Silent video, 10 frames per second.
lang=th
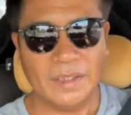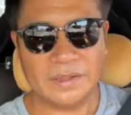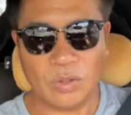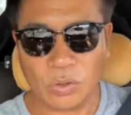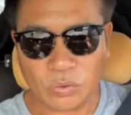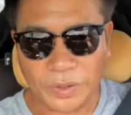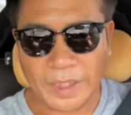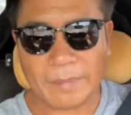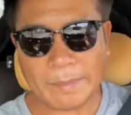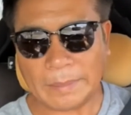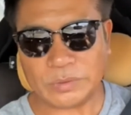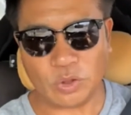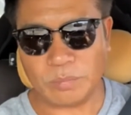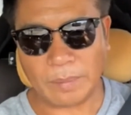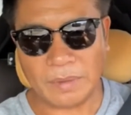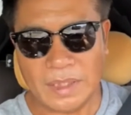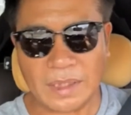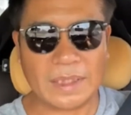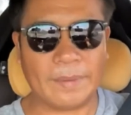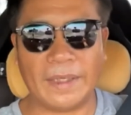เชื้อโรคตัวนี้มันไปผสมกับเลื
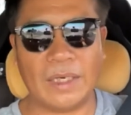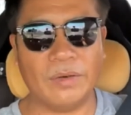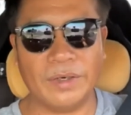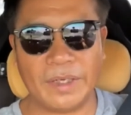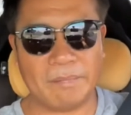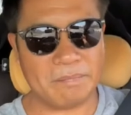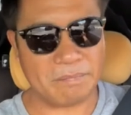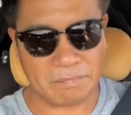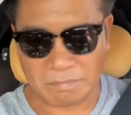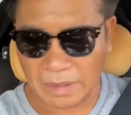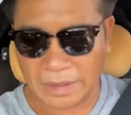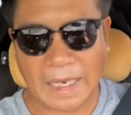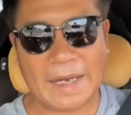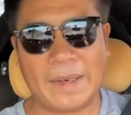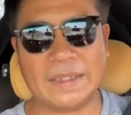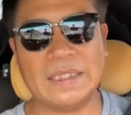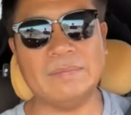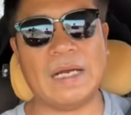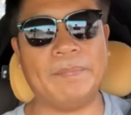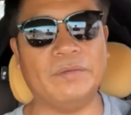อดกับอะไรเราแล้วเนี่ยมันกลายพันธุ์ขึ้
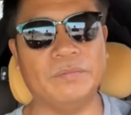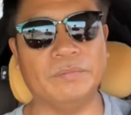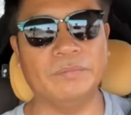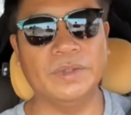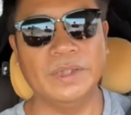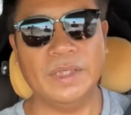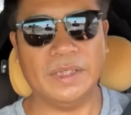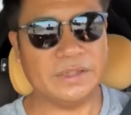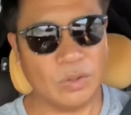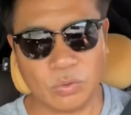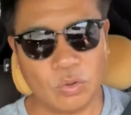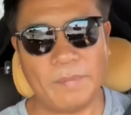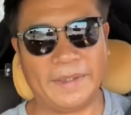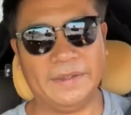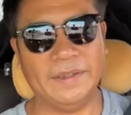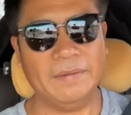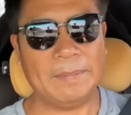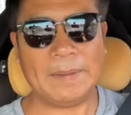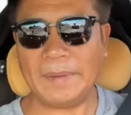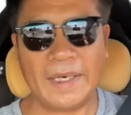นมาเป็นเชื้อโรคตัวใหม่
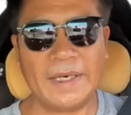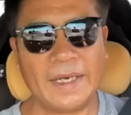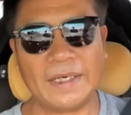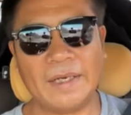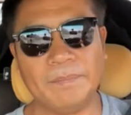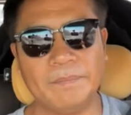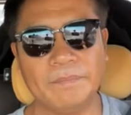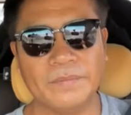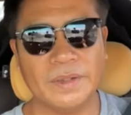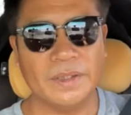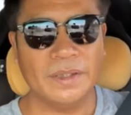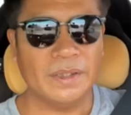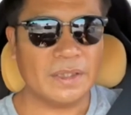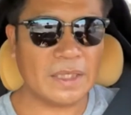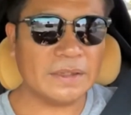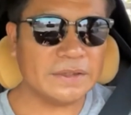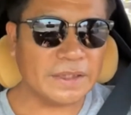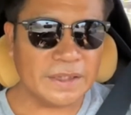มันเป็นไปได้ยังนั้นครับ ดังนั้นสิ่ง